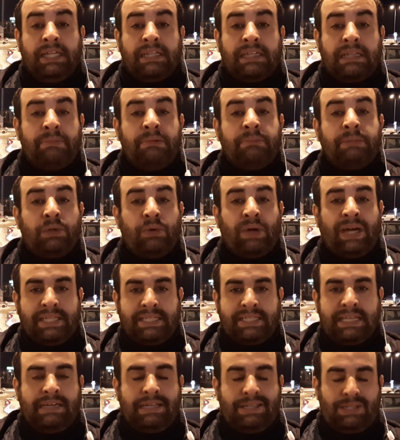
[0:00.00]
طب يمكن واحد
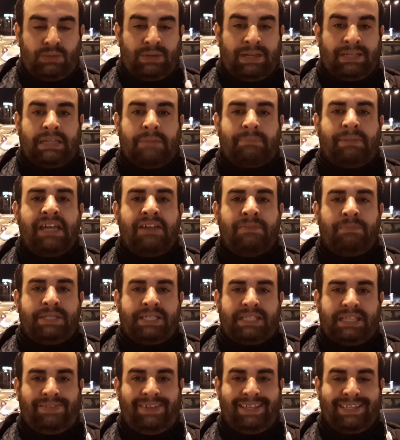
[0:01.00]
يسألني سؤال طب كيف
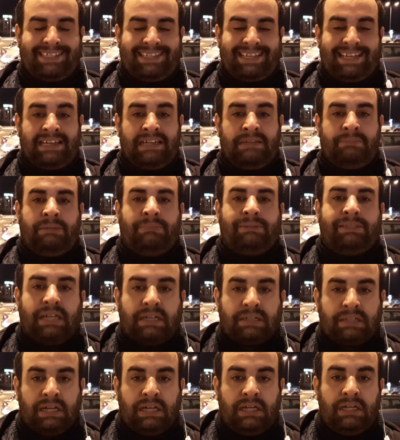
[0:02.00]
بيستفيد صاحب
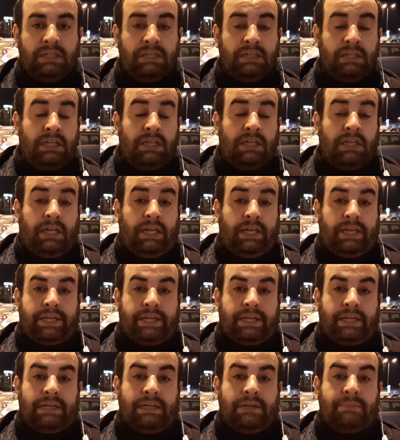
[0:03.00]
البطاقة
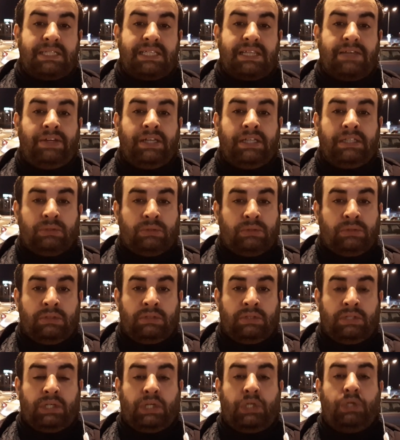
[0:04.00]
آه، اللي بيستفيده
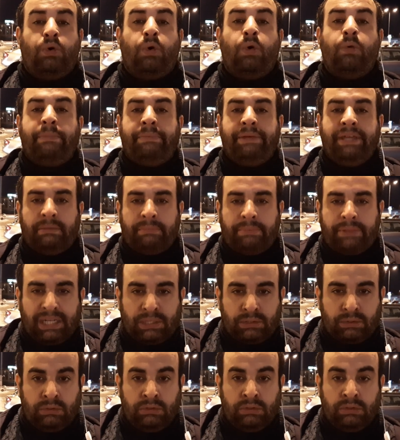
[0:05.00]
أنه هو ببيع
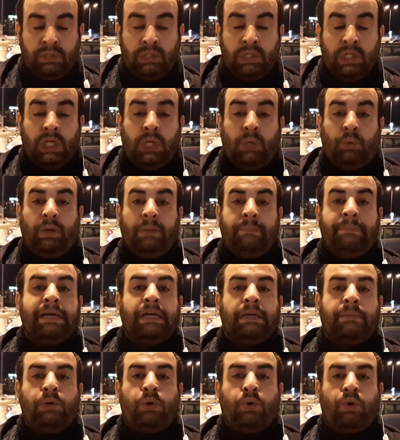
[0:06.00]
بضاعته
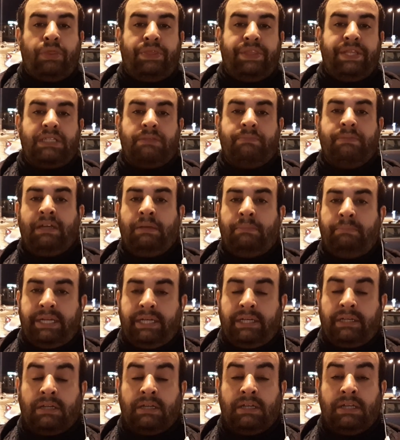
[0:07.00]
والبنك بياخذ نسبة
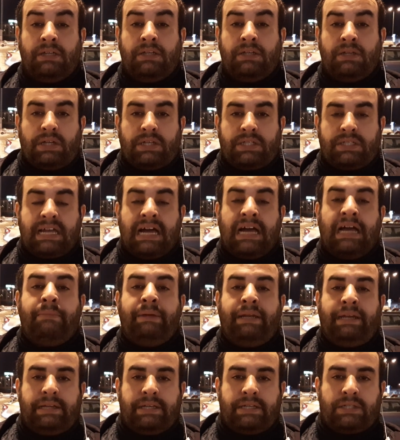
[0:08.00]
من صاحب
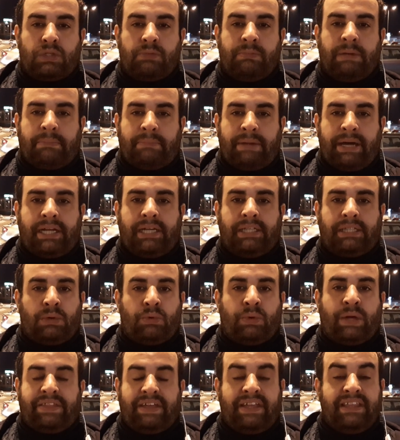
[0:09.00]
السوبر ماركت او
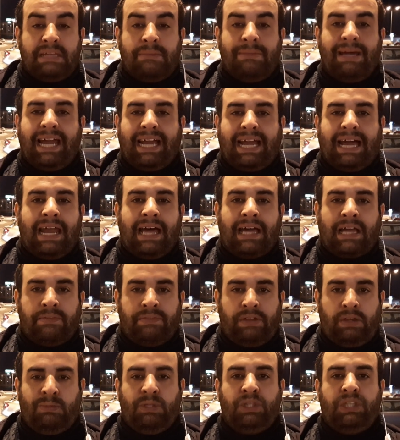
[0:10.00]
كذا انت ما لك علاقه
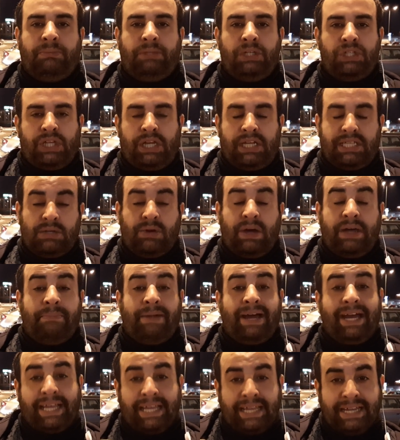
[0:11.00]
فيهم انت بتشتري سواء
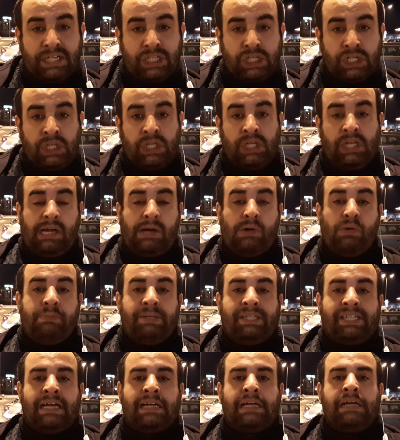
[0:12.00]
معك كاش او
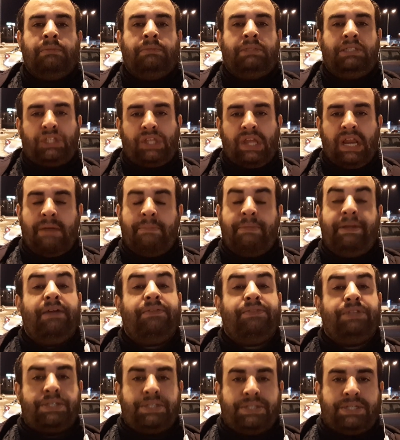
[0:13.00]
بطاقه تشتريها
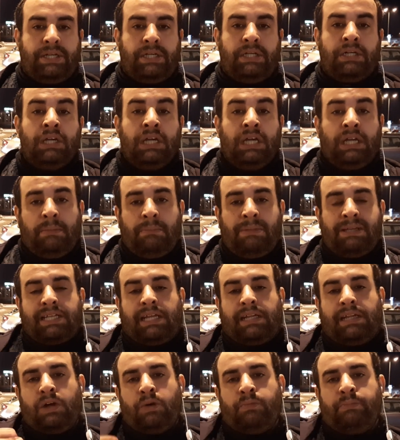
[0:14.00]
بنفس السعر بس
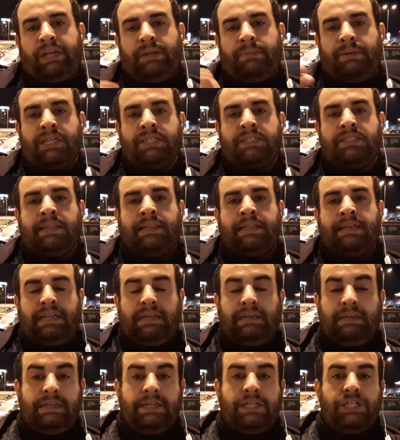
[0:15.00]
اللهم انه بقسط لك
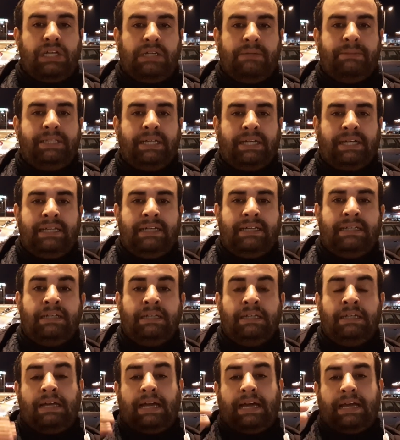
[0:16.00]
الشيء اللي بدك اياه
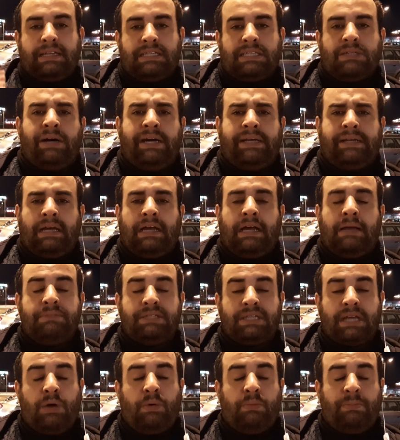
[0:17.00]
على سواء خمس
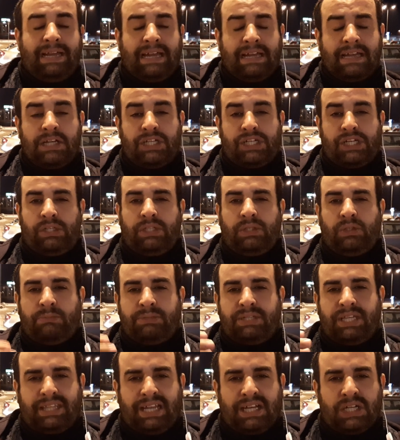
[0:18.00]
او بالاقل شيء عندهم
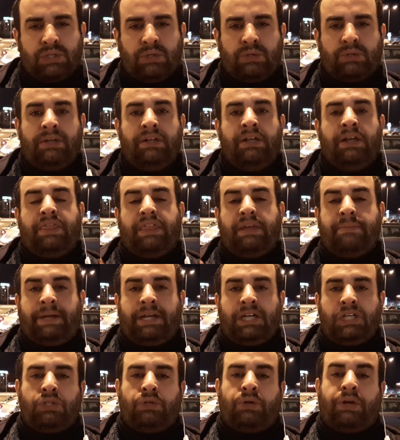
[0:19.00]
ست اشهر ثمان
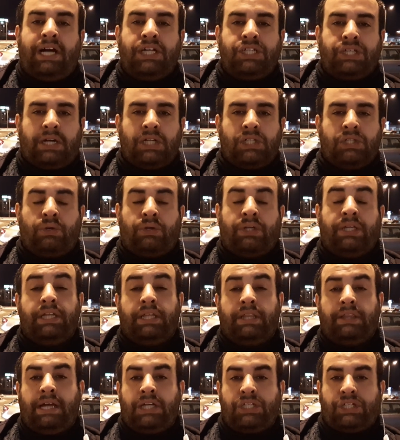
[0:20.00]
اشهر 10 اشهر
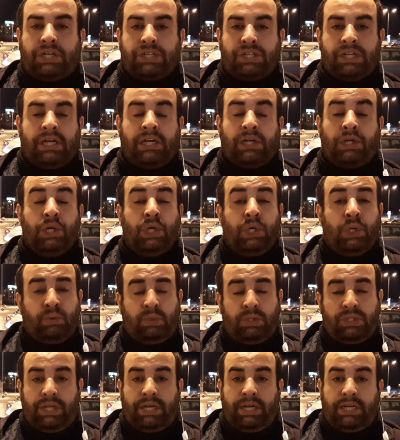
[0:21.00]
12 شهر
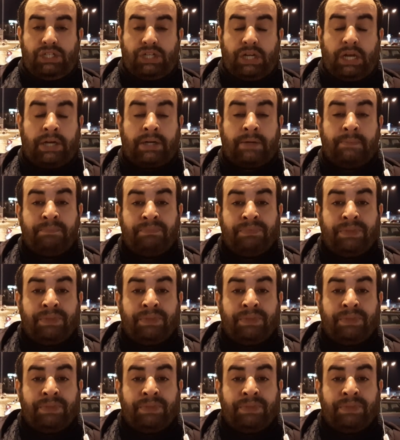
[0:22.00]
و20 شهر